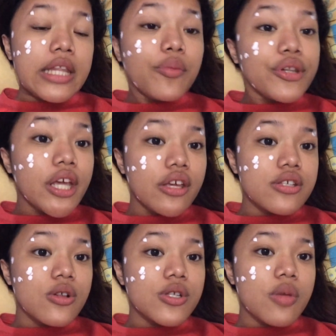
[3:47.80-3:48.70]
Timoteo
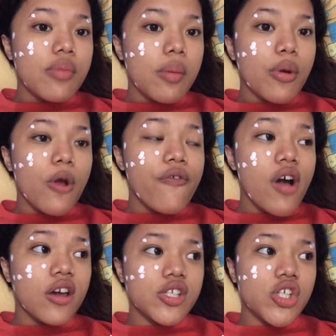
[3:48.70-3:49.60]
is also a member of
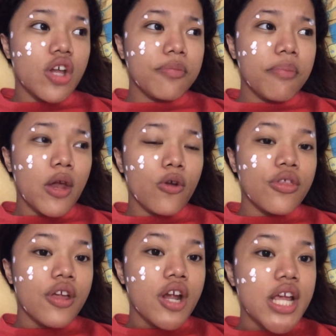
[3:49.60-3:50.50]
Hotshot pero
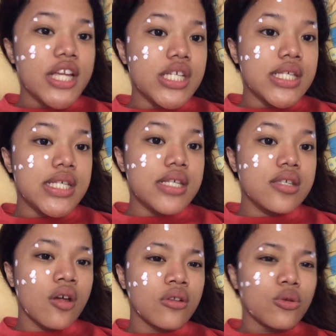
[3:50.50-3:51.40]
their agency
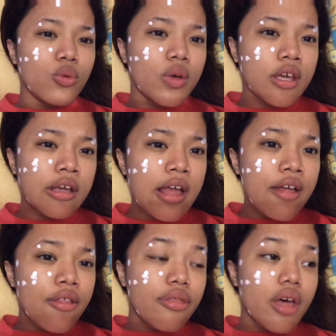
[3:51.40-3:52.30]
is not doing
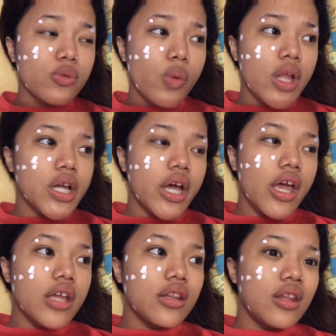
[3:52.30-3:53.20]
that well
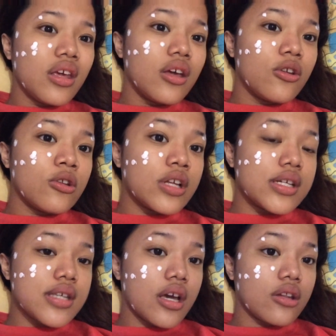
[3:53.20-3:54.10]
kaya hindi ganun
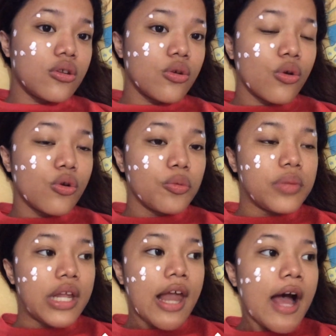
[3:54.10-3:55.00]
kasikat yung
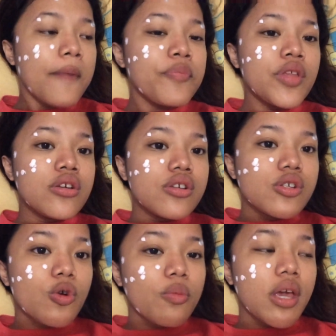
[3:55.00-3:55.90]
group nila.
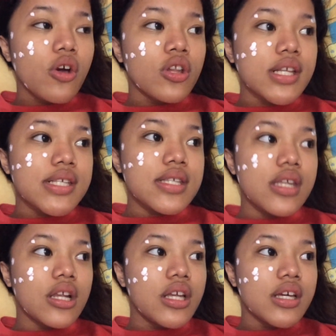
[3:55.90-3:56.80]
So may konta sa
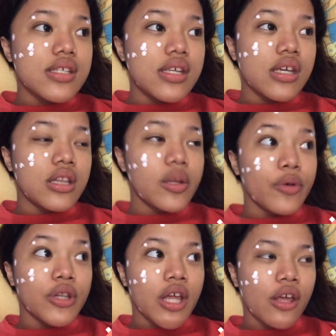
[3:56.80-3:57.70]
sinalihan si
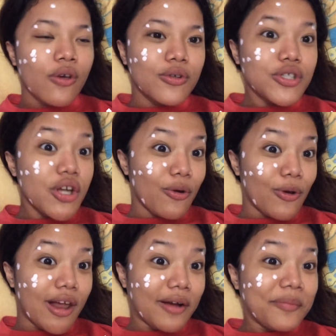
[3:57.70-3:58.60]
Timoteo, share
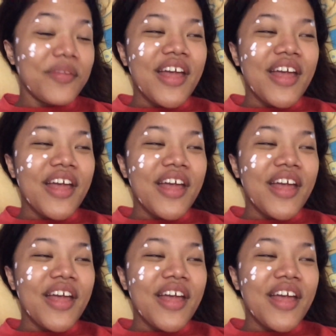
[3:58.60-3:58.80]
ko lang.